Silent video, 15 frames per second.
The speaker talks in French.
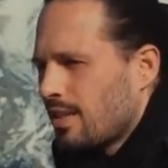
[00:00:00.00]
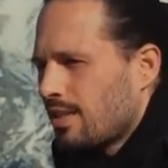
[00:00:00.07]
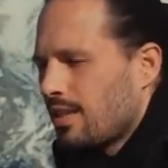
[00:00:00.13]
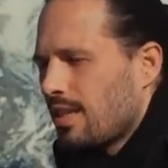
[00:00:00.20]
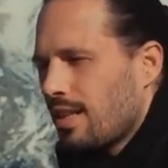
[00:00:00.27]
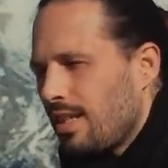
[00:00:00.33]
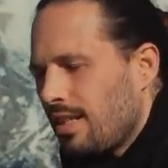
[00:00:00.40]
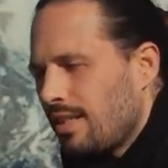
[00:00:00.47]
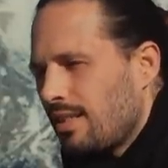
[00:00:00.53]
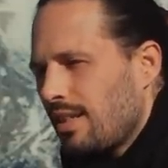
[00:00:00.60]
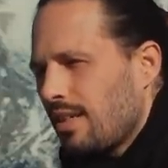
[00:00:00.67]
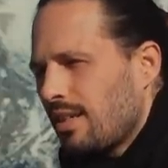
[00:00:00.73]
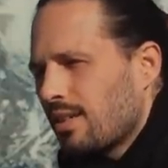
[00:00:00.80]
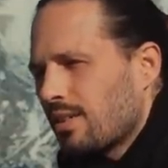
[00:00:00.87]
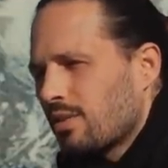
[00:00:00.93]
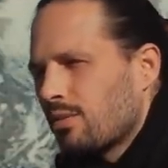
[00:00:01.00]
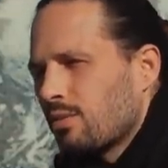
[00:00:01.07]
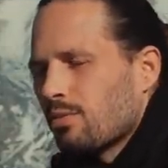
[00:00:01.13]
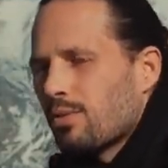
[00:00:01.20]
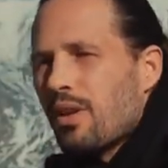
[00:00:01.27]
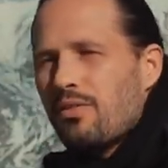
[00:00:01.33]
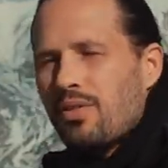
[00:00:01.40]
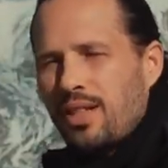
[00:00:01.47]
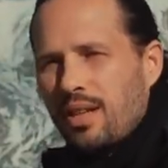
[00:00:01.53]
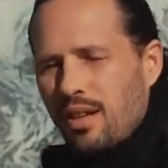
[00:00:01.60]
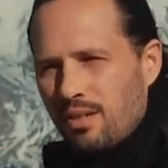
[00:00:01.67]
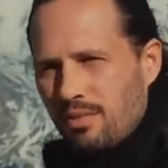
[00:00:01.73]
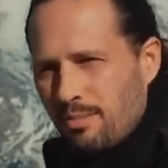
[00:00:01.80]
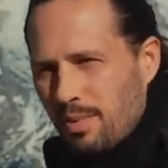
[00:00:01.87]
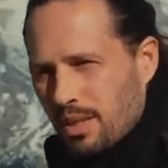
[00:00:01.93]
c'est l'idée qu'on
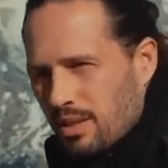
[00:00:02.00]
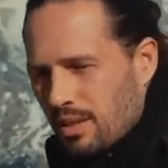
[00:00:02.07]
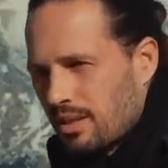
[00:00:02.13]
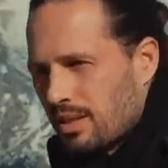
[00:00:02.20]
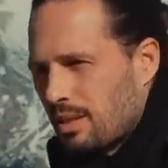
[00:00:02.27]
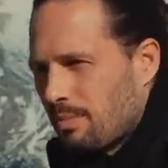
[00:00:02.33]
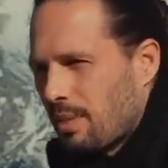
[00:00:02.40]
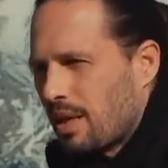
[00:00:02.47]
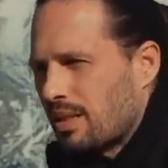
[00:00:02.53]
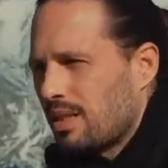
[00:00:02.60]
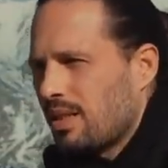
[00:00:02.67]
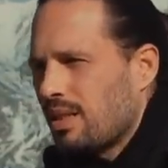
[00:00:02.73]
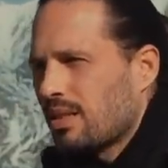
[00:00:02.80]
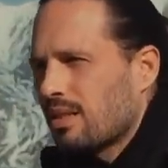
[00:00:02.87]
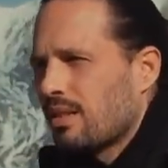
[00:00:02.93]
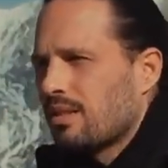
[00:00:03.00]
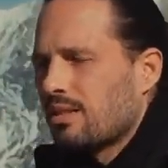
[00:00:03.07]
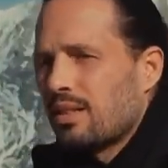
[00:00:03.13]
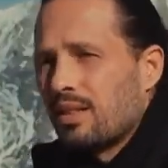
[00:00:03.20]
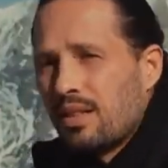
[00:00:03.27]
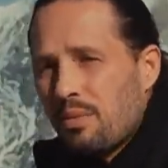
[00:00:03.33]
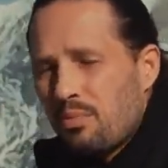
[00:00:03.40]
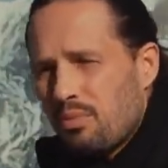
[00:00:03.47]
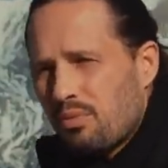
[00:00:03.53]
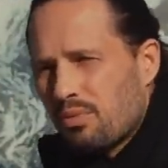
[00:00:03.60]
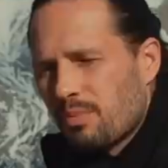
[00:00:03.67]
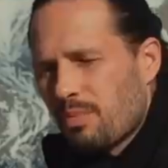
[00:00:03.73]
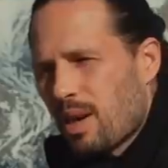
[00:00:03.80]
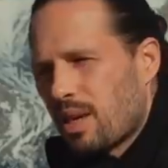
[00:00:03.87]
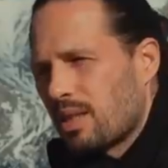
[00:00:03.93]
inviterait une personne qui pratique, qui débute
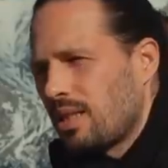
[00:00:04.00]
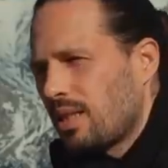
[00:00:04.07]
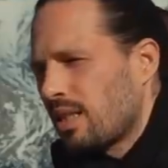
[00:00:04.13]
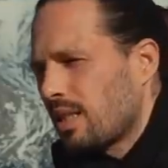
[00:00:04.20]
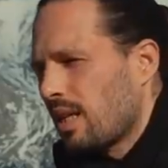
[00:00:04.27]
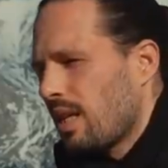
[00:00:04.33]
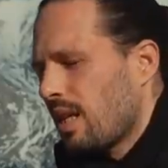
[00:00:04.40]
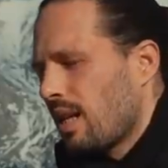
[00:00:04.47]
une pratique,